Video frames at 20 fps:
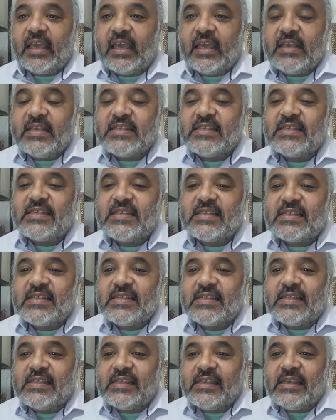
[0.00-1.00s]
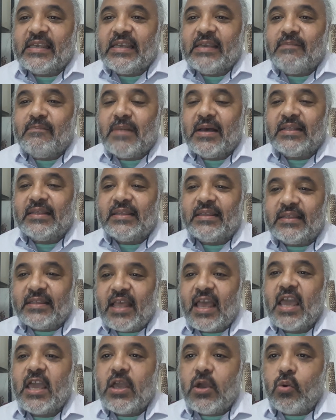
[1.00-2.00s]
que, que
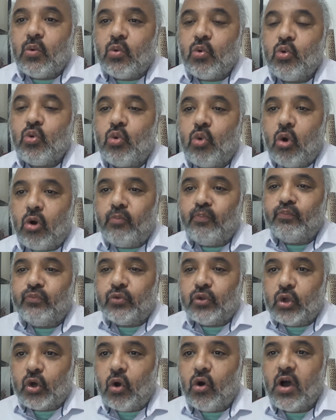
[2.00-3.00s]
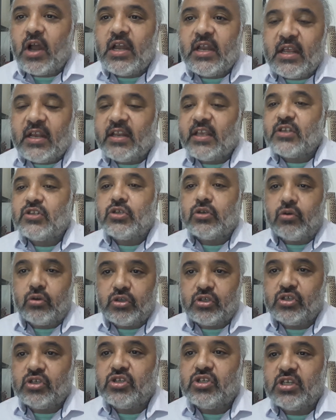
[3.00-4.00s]
mantenham o controle nesse
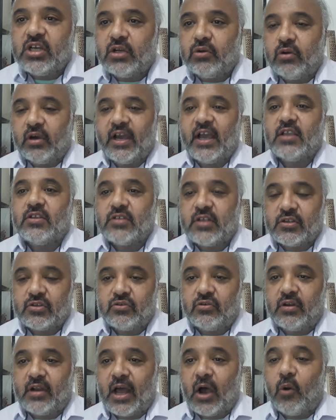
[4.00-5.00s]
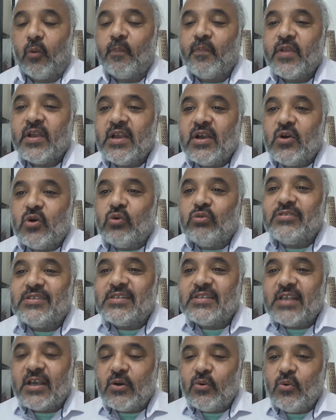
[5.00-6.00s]
cotidiano organizacional. O
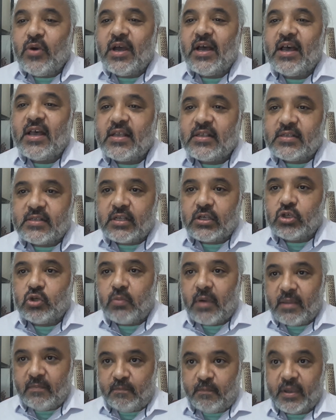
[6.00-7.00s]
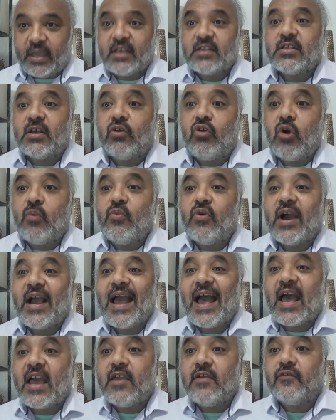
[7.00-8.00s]
segurança de uma empresa como
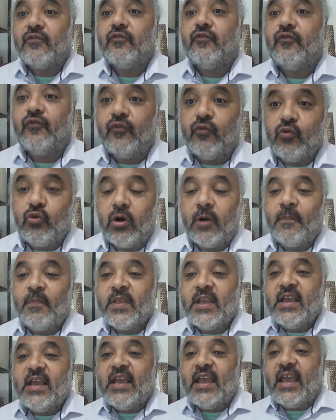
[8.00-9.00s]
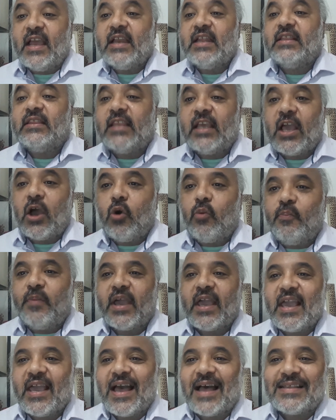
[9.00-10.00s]
Carrefour, ele tem a
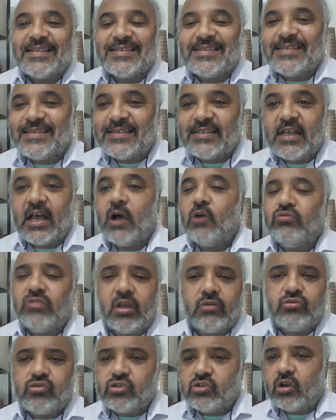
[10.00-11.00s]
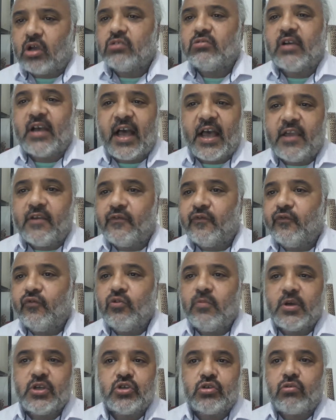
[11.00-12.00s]
obrigação, não só do
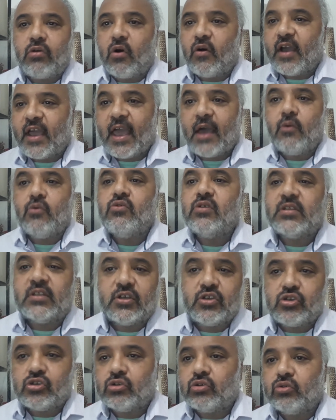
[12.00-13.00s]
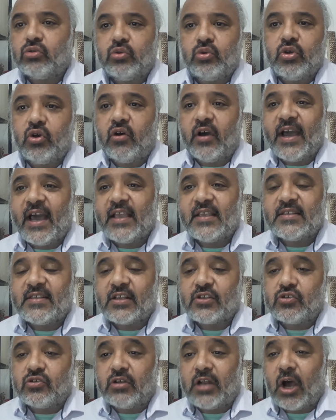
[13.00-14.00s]
Carrefour, mas de qualquer outra estrutura
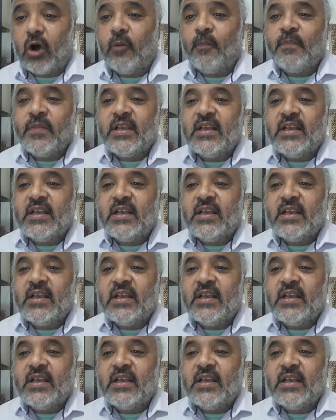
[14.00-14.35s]
organizacional,